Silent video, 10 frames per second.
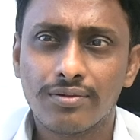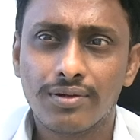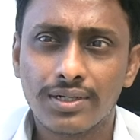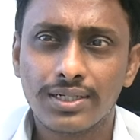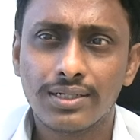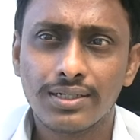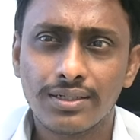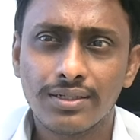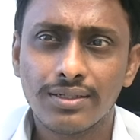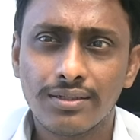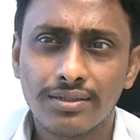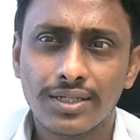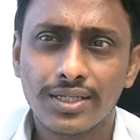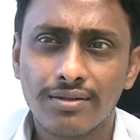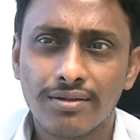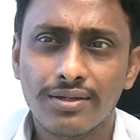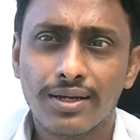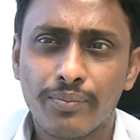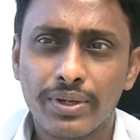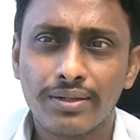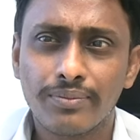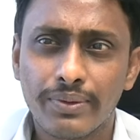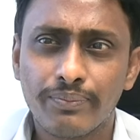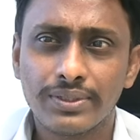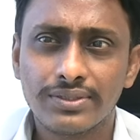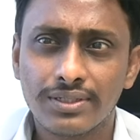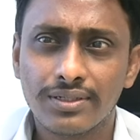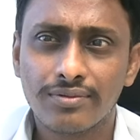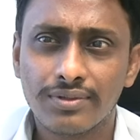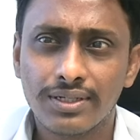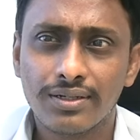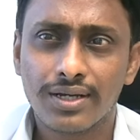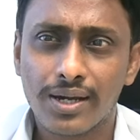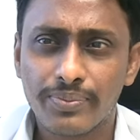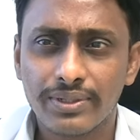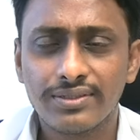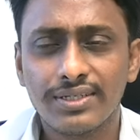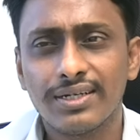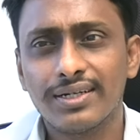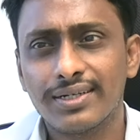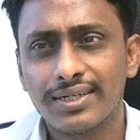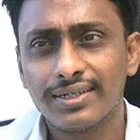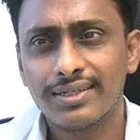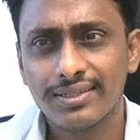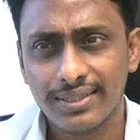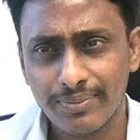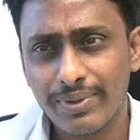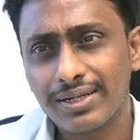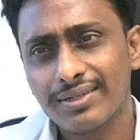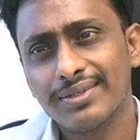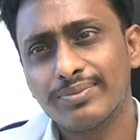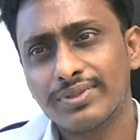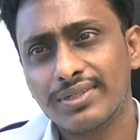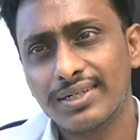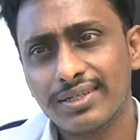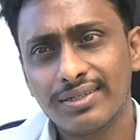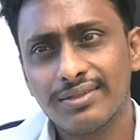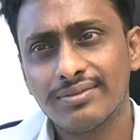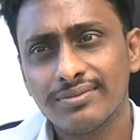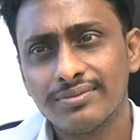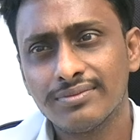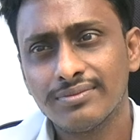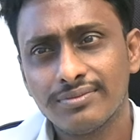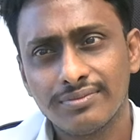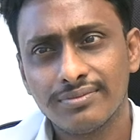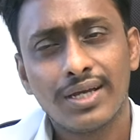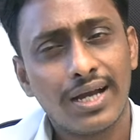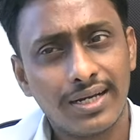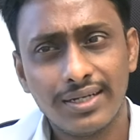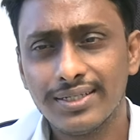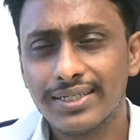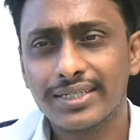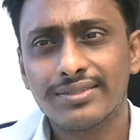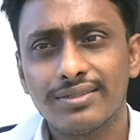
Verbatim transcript: కొరకడండి గదిలోకి అమ్మాయిని పంపించినా కూడా కాపురం చేయలేడండి ఈ మాటలు చెప్తున్నాడా అర్థం